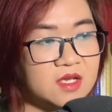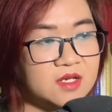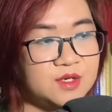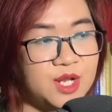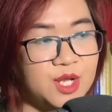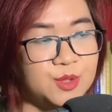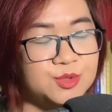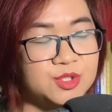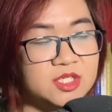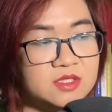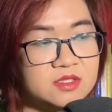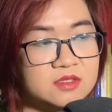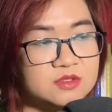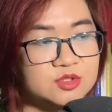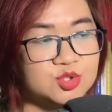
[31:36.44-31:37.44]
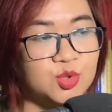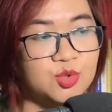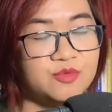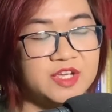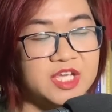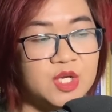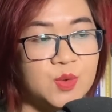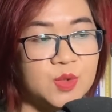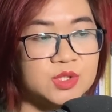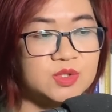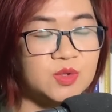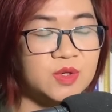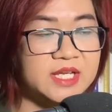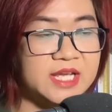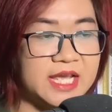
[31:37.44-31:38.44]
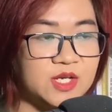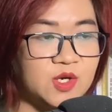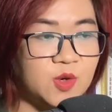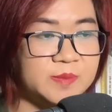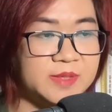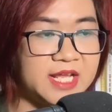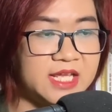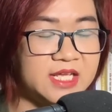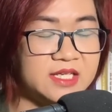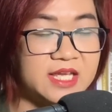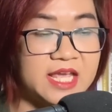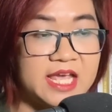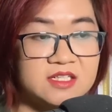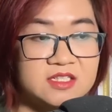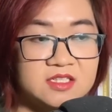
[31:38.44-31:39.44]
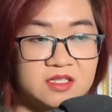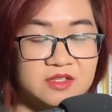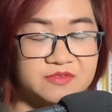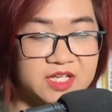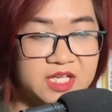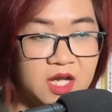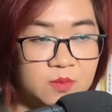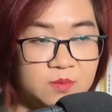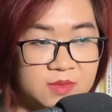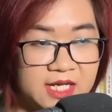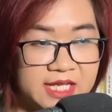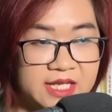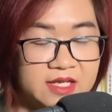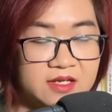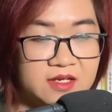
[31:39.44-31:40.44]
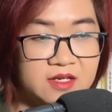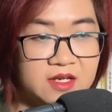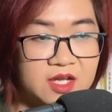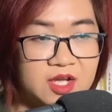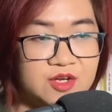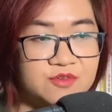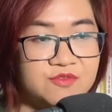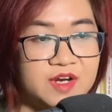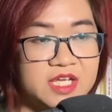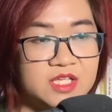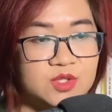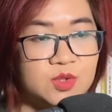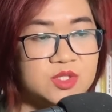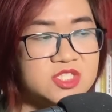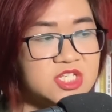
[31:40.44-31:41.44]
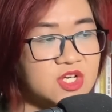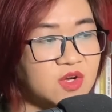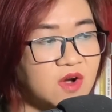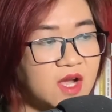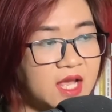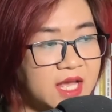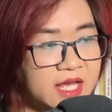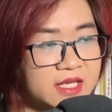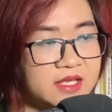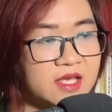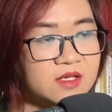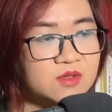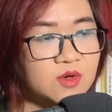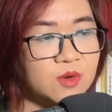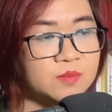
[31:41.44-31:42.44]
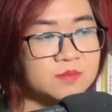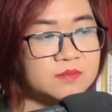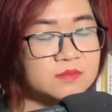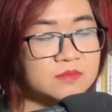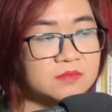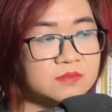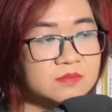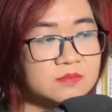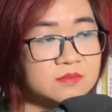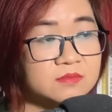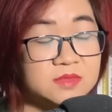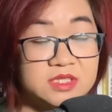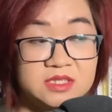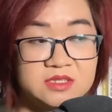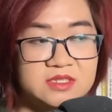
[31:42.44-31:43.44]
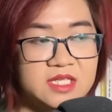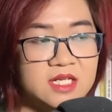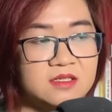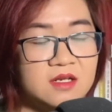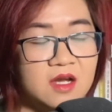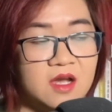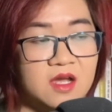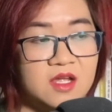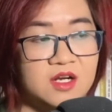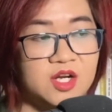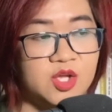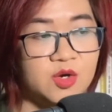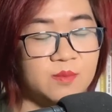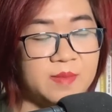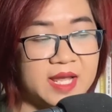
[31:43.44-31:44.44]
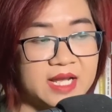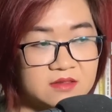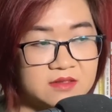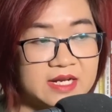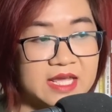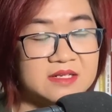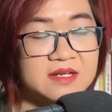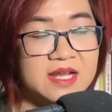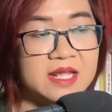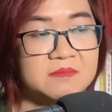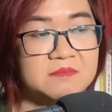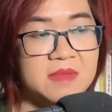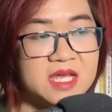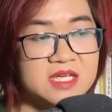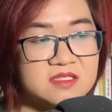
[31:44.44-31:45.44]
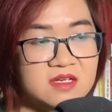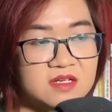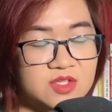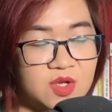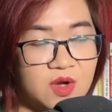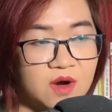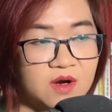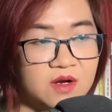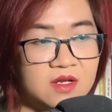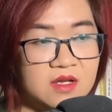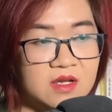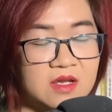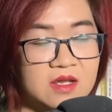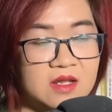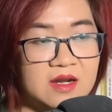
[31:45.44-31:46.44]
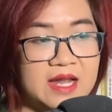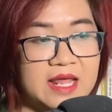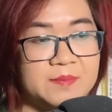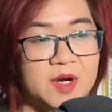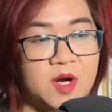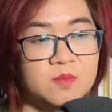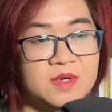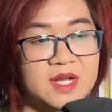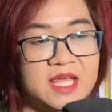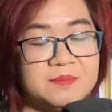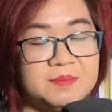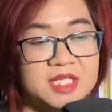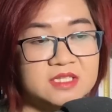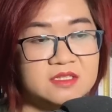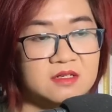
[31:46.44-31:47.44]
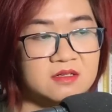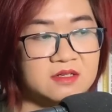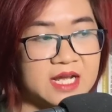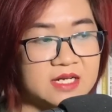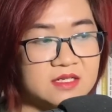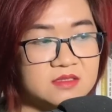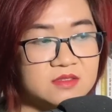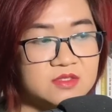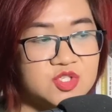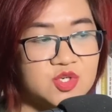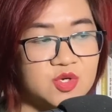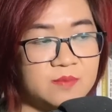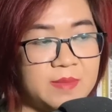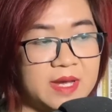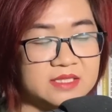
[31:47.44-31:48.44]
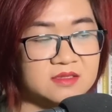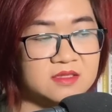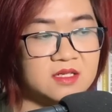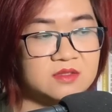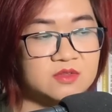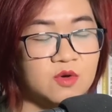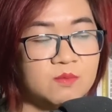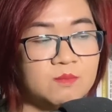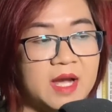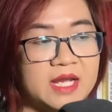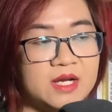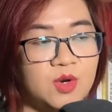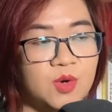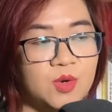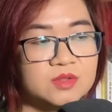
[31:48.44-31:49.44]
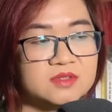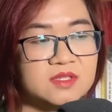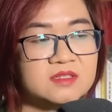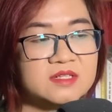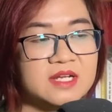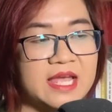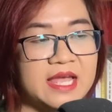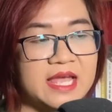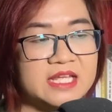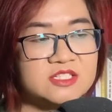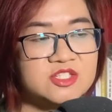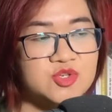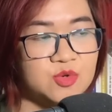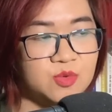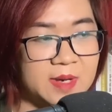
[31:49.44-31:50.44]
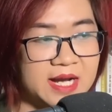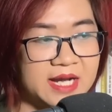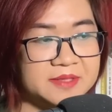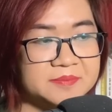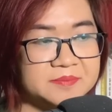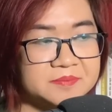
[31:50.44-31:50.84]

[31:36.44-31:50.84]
Nếu như tu vi của tôi ngày hôm nay ngang ngửa với Hồng Lê, vậy tôi chỉ có 2 kết cục. Thứ nhất, liều mạng đánh nát ma giới nhỏ, làm Hồng Lê bị thương nặng rồi bản thân cũng bại lộ tất cả át chủ bài.